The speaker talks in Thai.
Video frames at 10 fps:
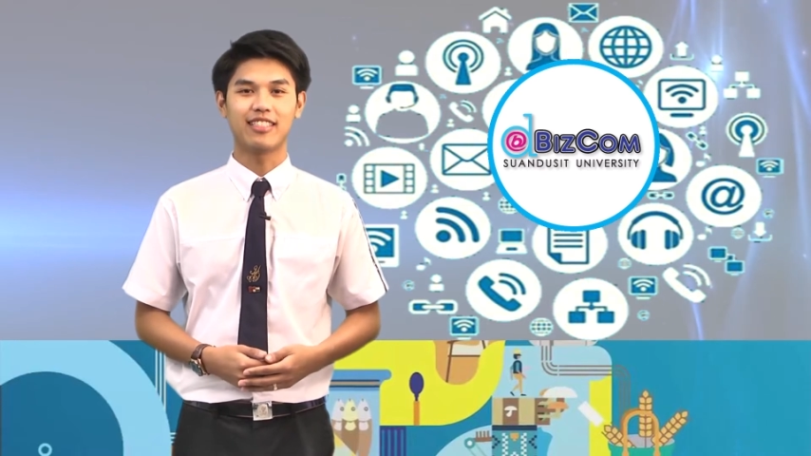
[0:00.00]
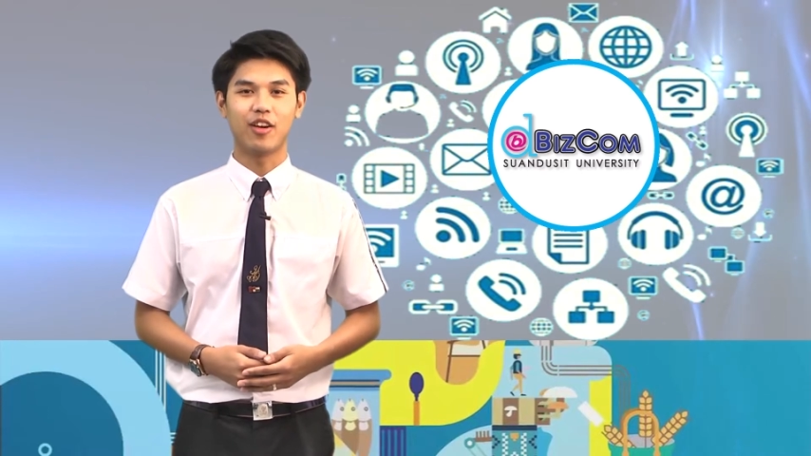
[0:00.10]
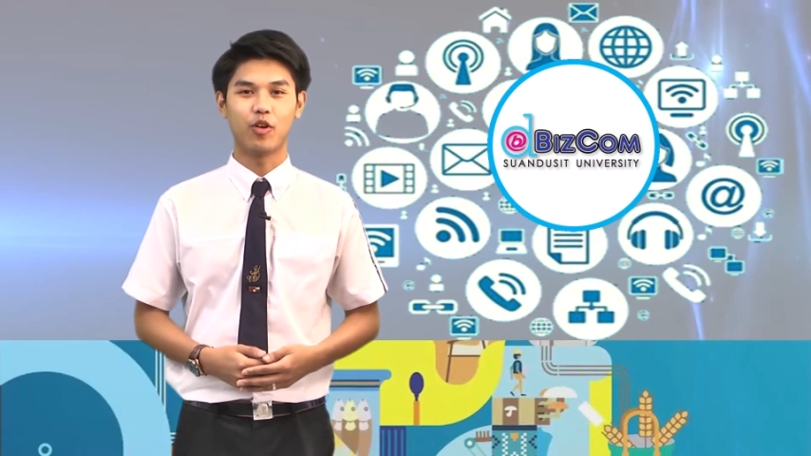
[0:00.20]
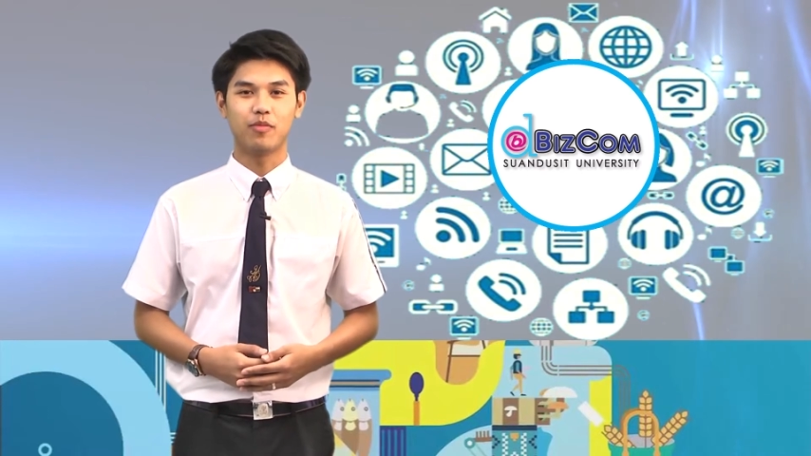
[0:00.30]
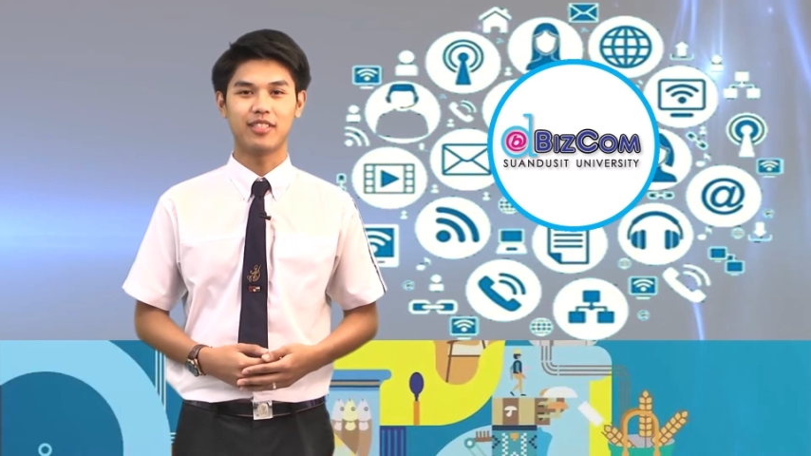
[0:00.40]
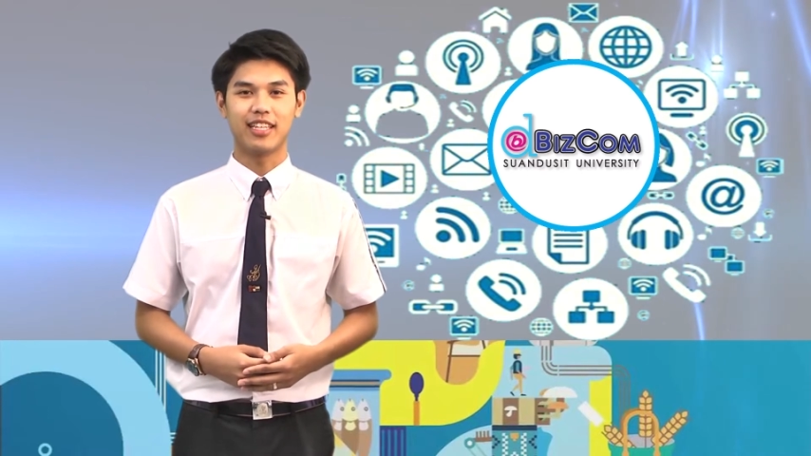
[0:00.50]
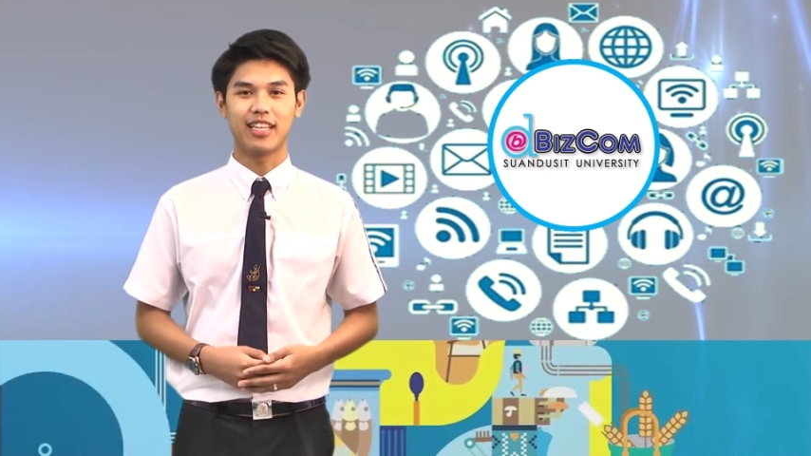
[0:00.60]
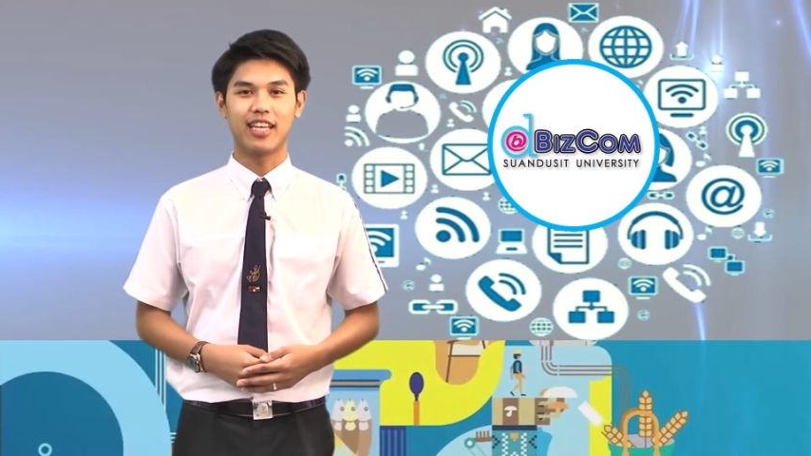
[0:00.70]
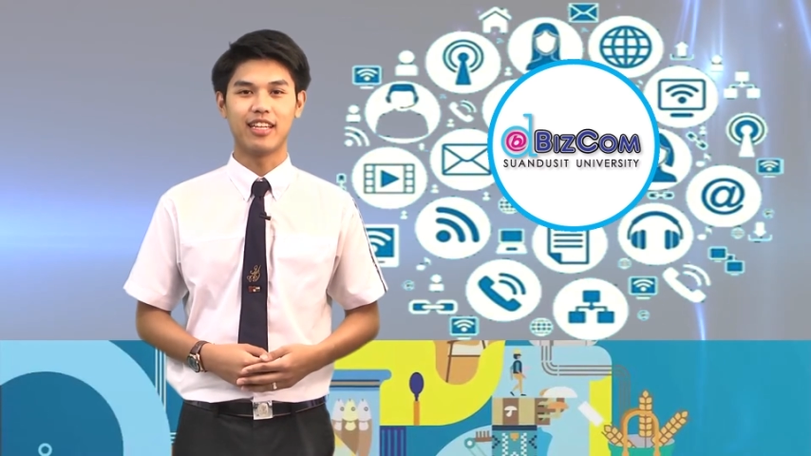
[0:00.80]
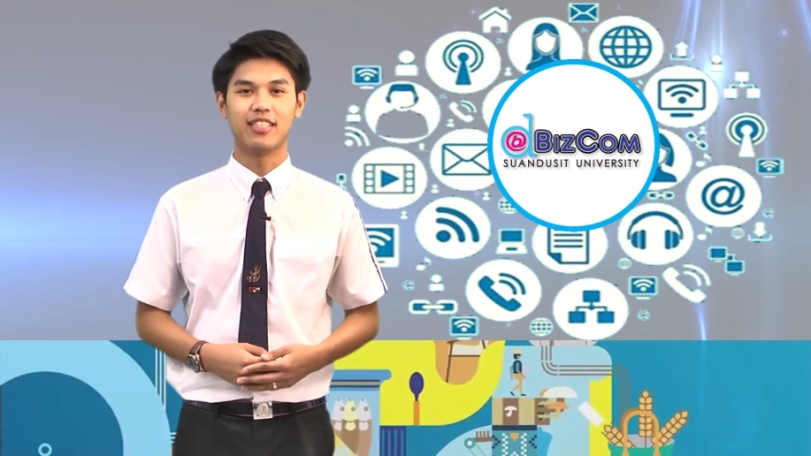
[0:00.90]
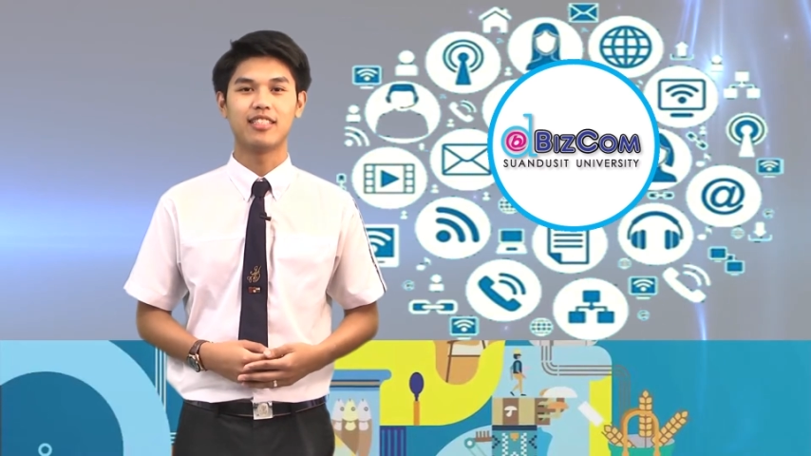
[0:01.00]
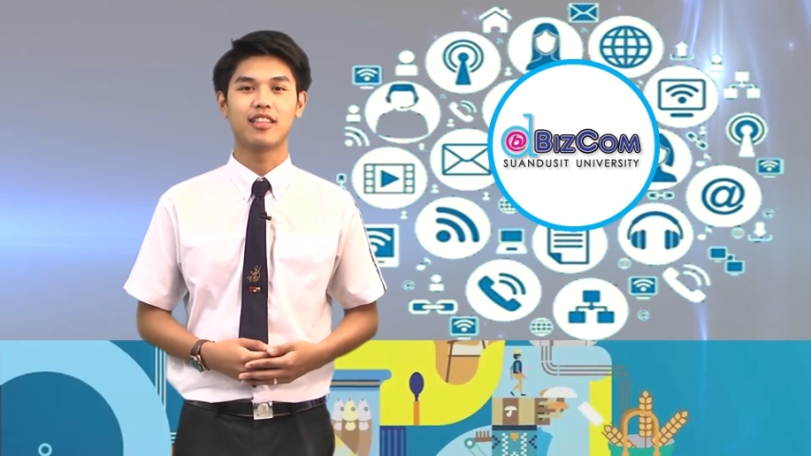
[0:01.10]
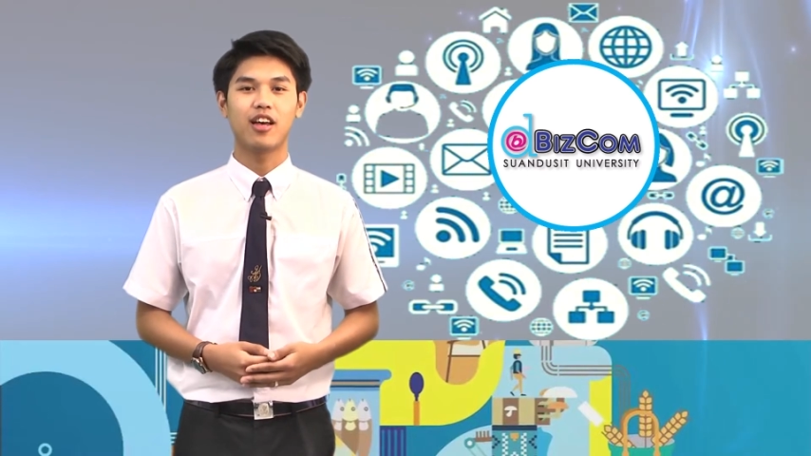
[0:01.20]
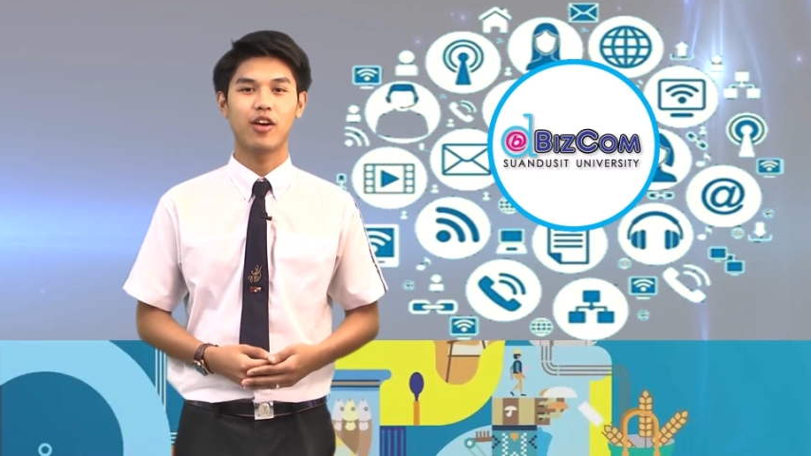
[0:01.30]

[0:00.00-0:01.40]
สังคมเศรษฐกิจดิจิทั